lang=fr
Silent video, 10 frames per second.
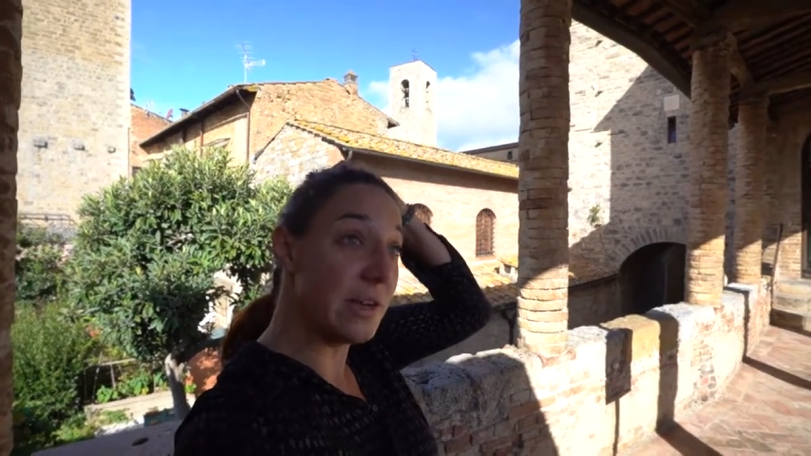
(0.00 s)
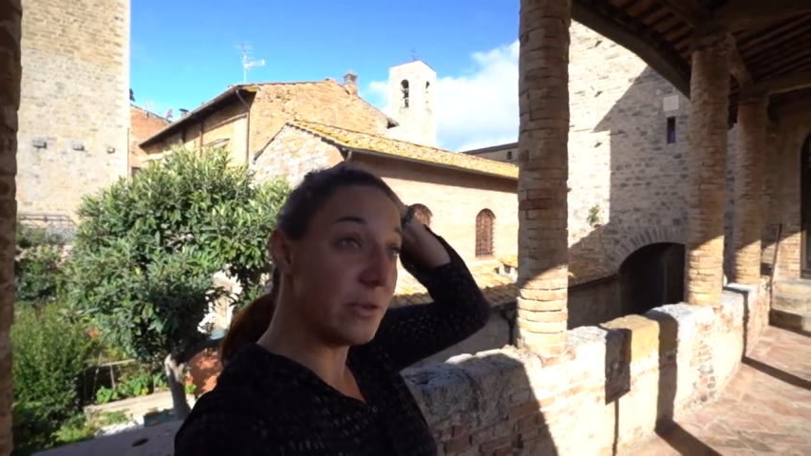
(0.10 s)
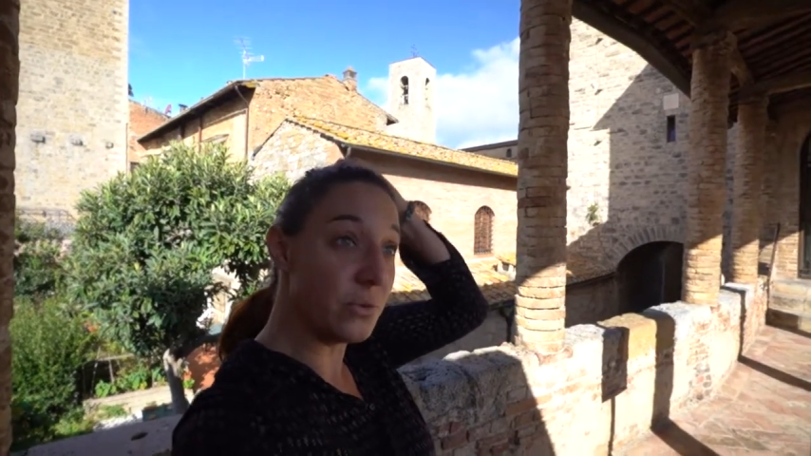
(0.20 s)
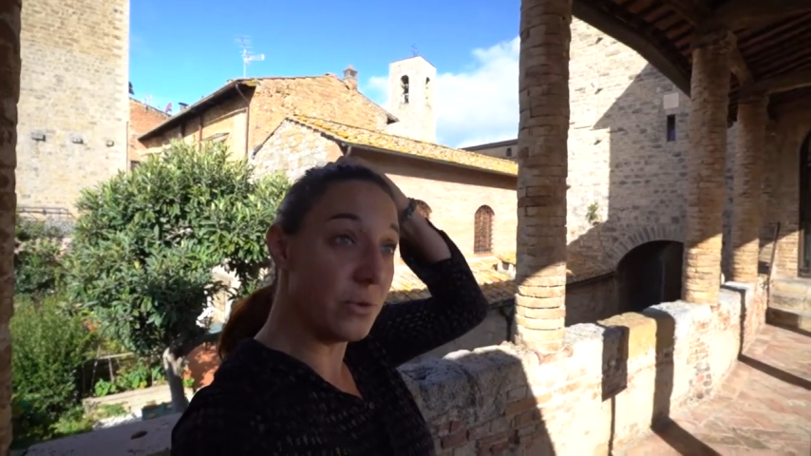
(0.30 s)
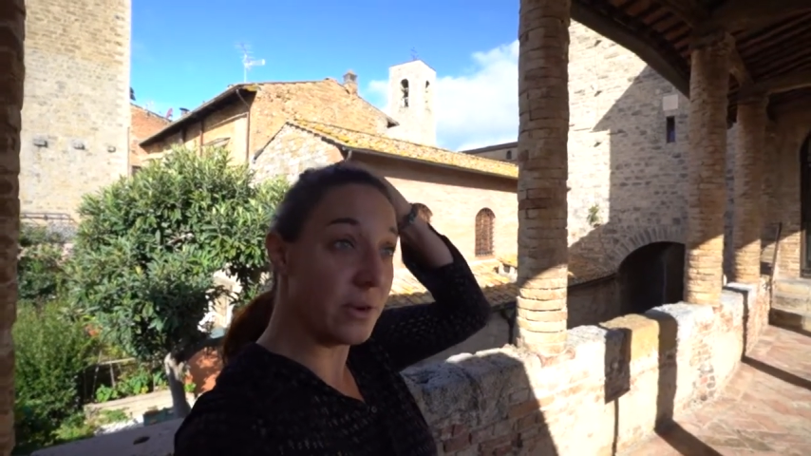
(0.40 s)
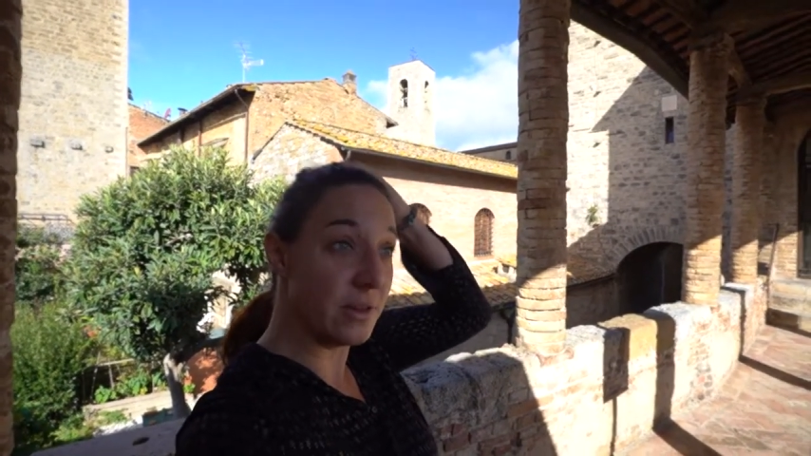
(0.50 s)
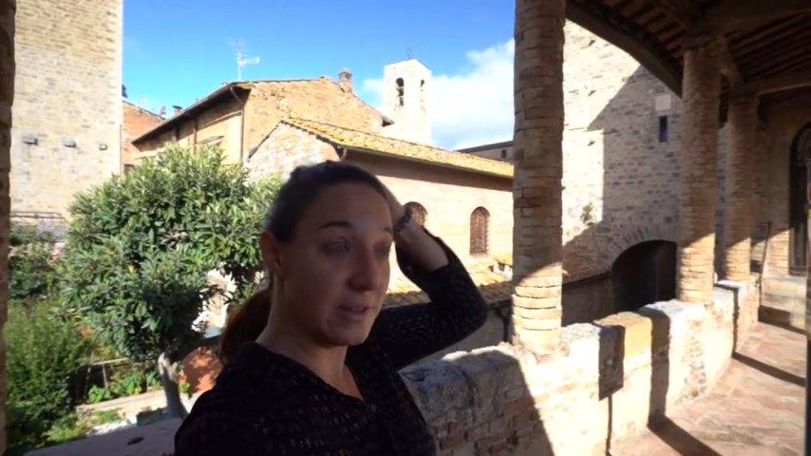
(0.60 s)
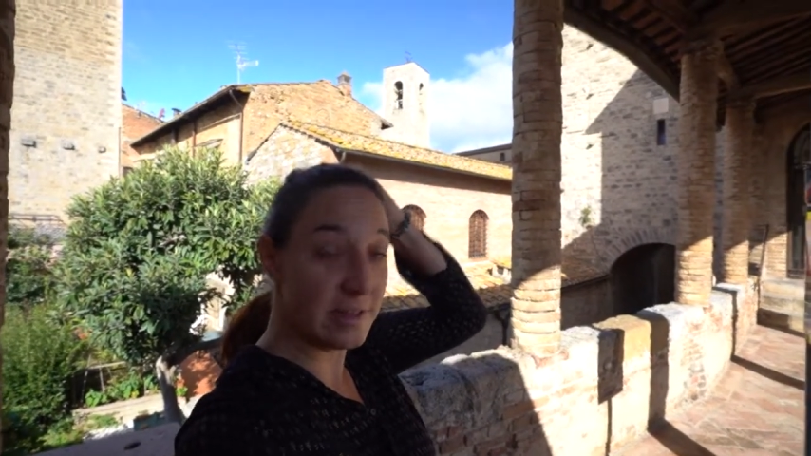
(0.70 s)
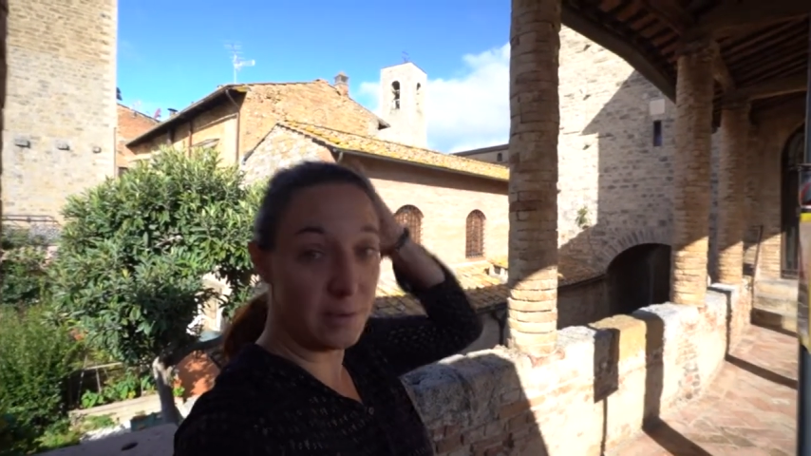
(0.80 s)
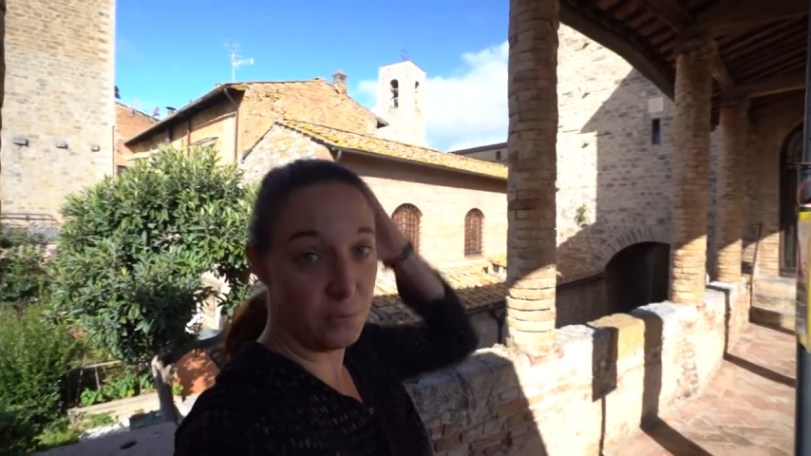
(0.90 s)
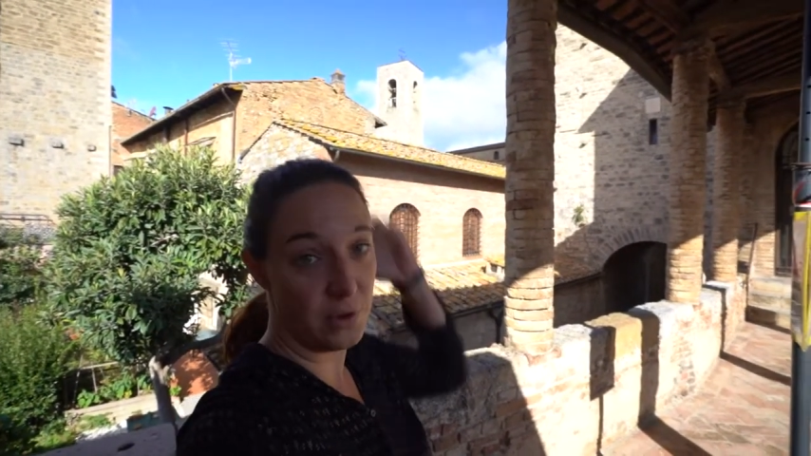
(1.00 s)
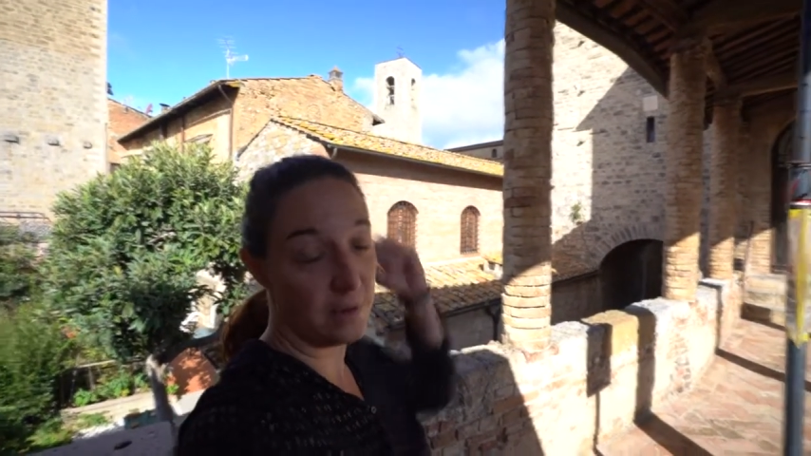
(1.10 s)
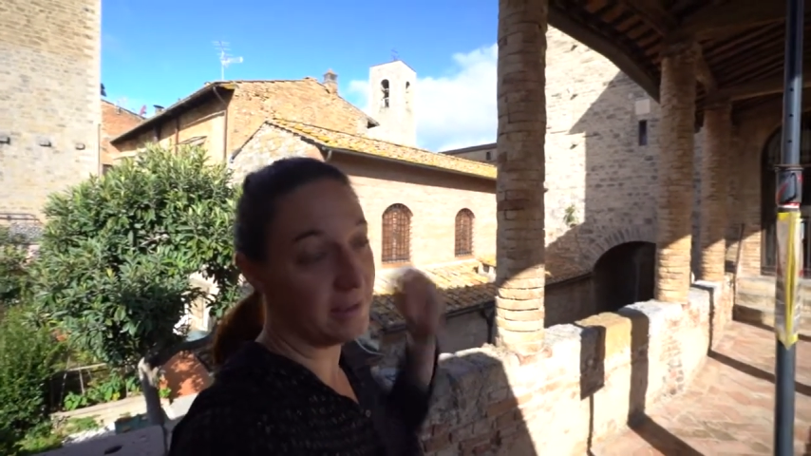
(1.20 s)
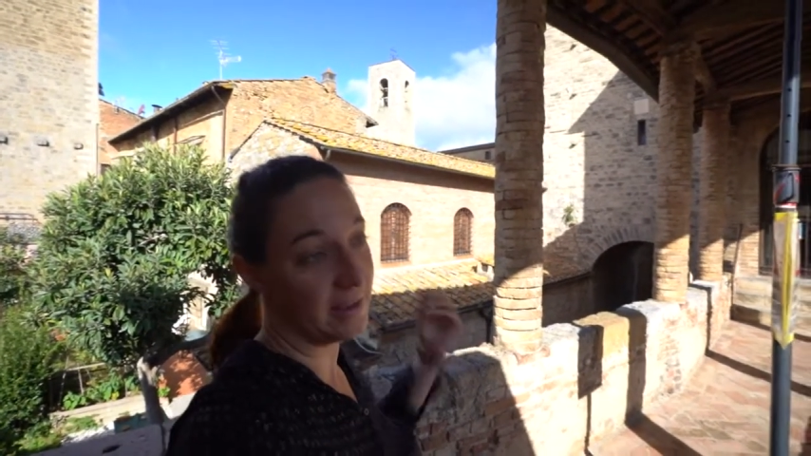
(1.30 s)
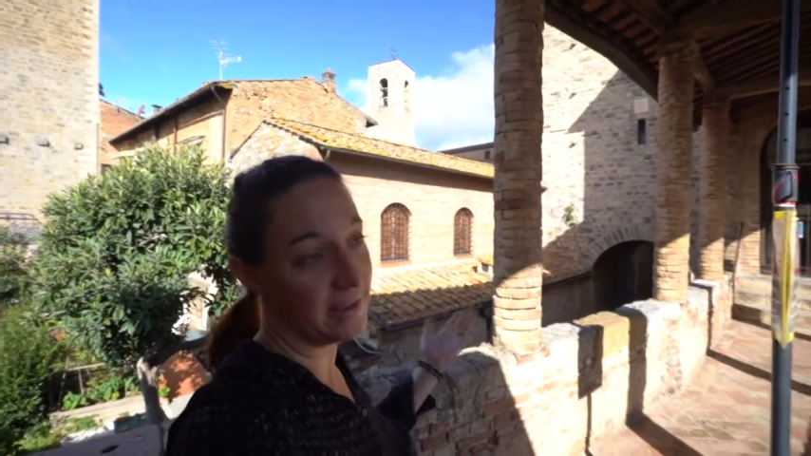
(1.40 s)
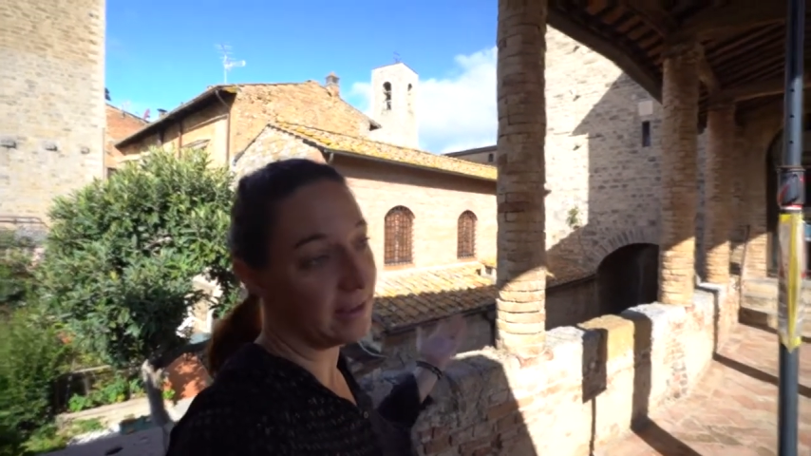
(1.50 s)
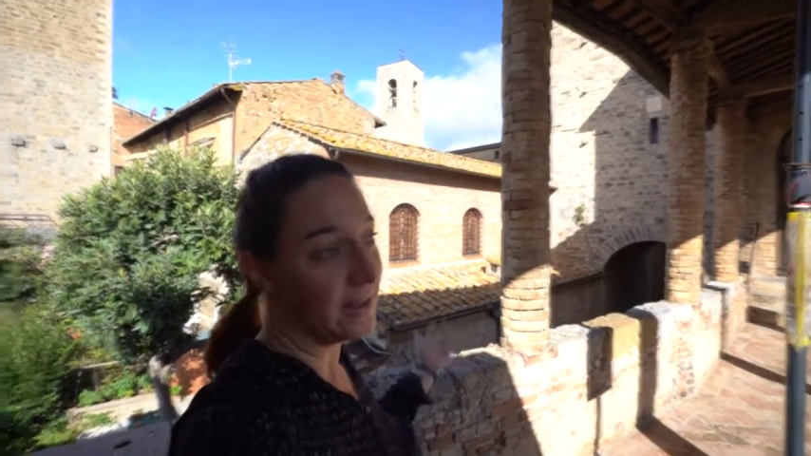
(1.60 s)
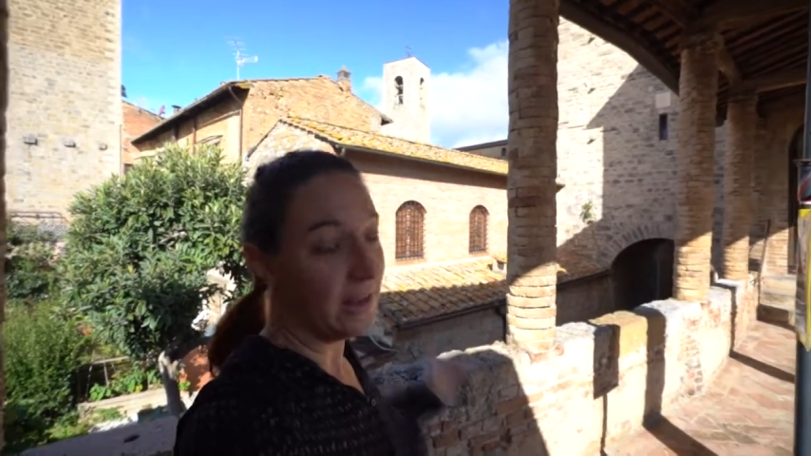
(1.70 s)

les tours euh, n'étant plus habitées